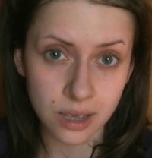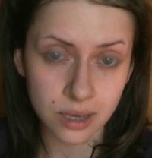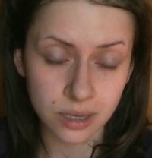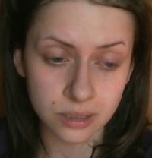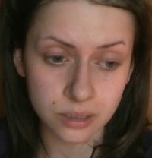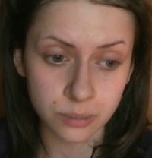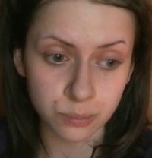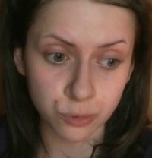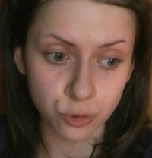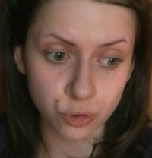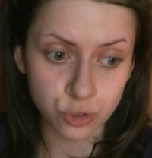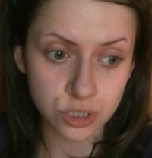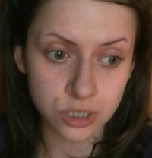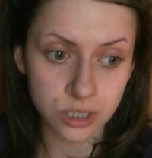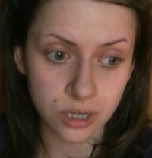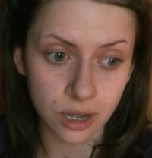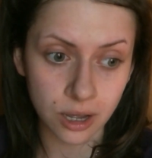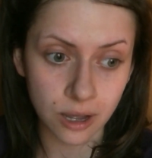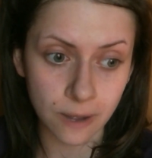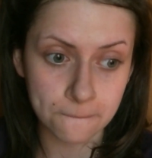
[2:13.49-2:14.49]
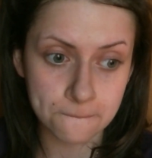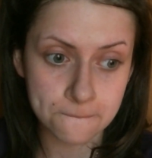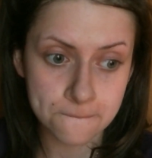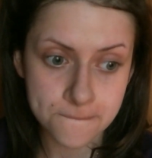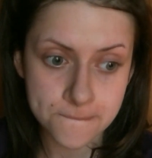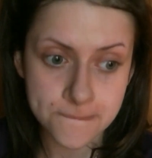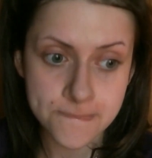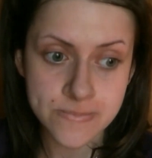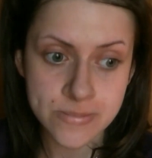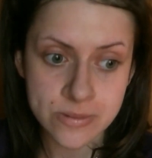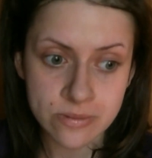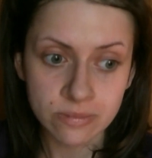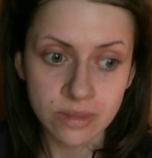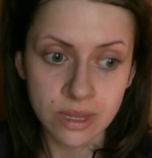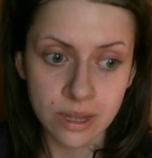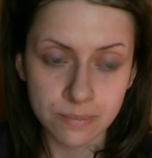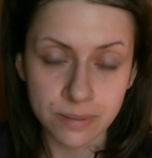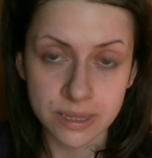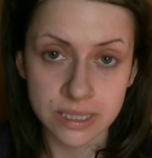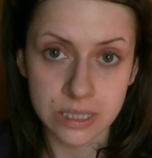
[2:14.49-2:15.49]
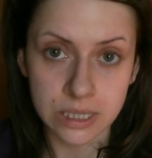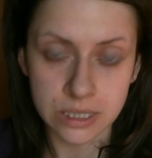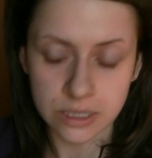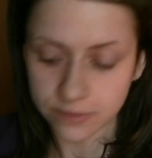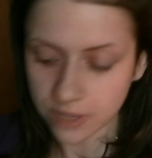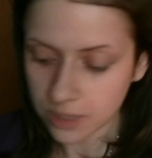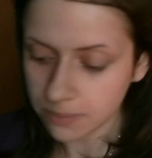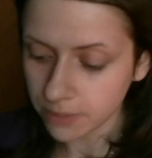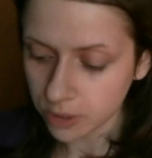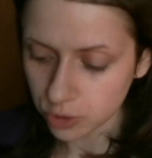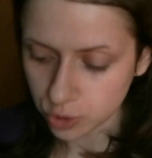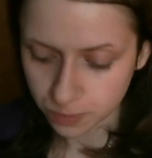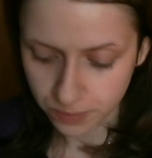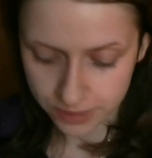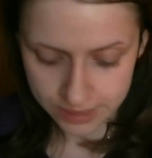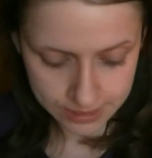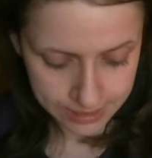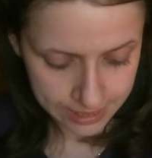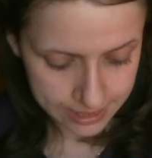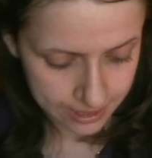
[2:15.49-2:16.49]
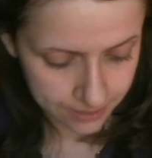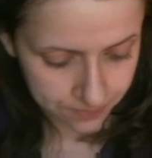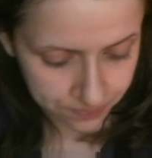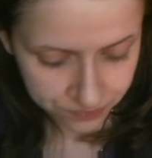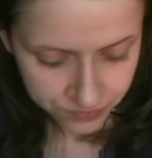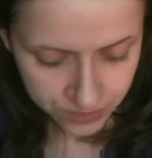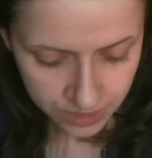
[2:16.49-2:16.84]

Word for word: это просто в последнее время мое спасение.